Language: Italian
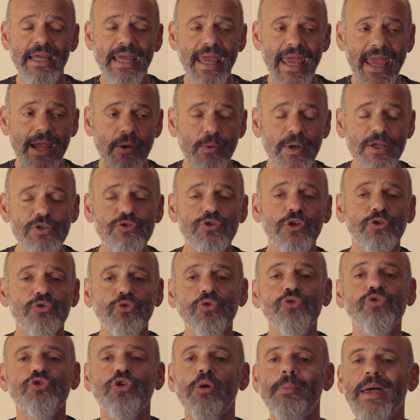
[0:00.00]
e questo è
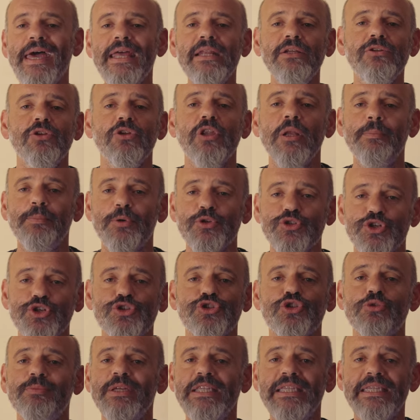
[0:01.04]
tutto merito del
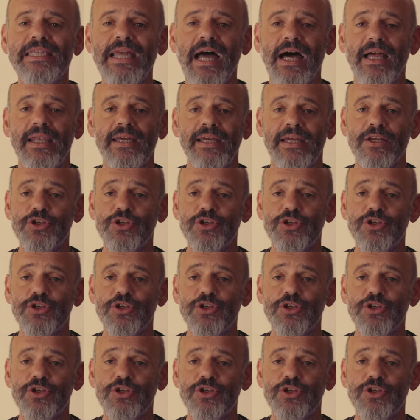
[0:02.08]
processo mentale